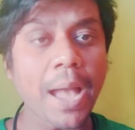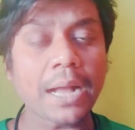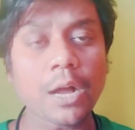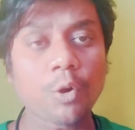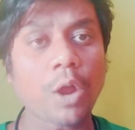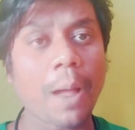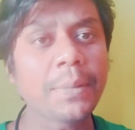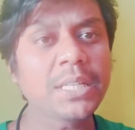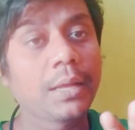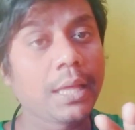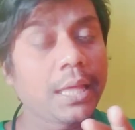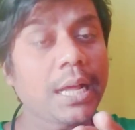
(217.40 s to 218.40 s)
ব্যাখ্যা করো আমি
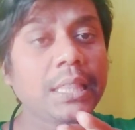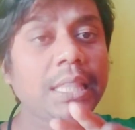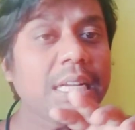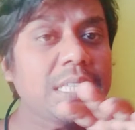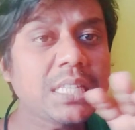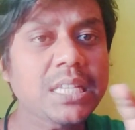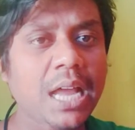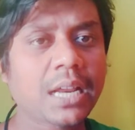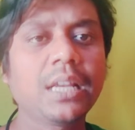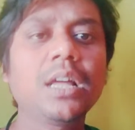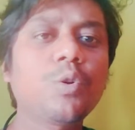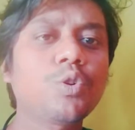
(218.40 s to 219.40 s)
এখান থেকে যে
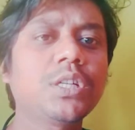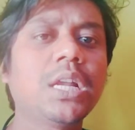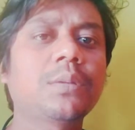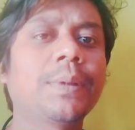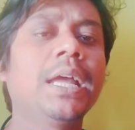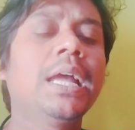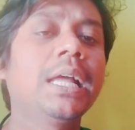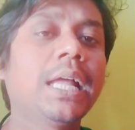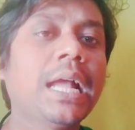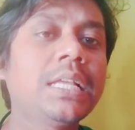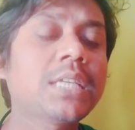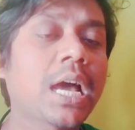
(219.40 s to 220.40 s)
চারখানা কোশ্চেন আসবে
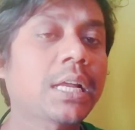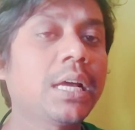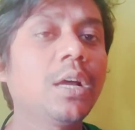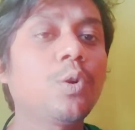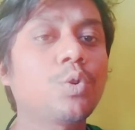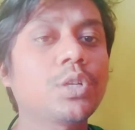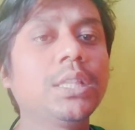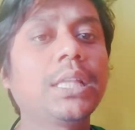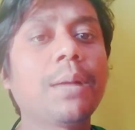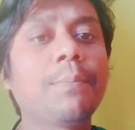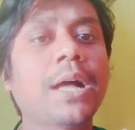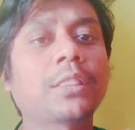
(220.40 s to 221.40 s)
এই চারখানা কোশ্চেন
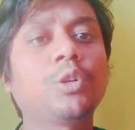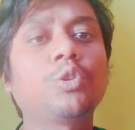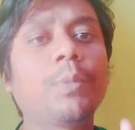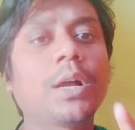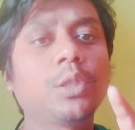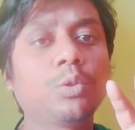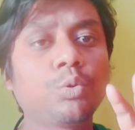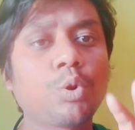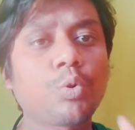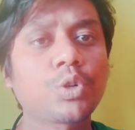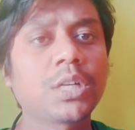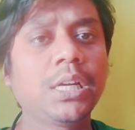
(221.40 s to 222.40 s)
থেকে মাত্র তোমাকে
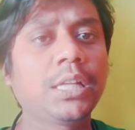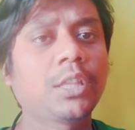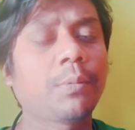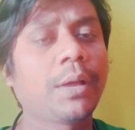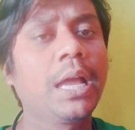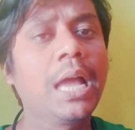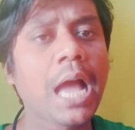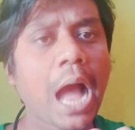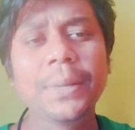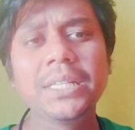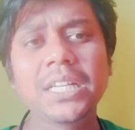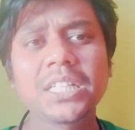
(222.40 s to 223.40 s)
দুটো কোশ্চেন লিখতে হবে
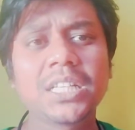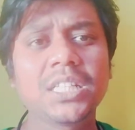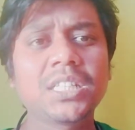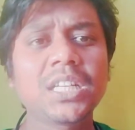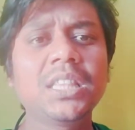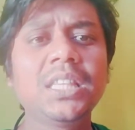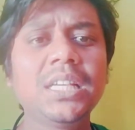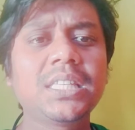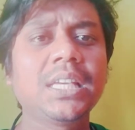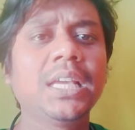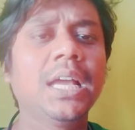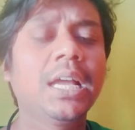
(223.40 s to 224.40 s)
আমি যে সাজেশন
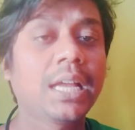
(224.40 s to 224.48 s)
দিয়েছি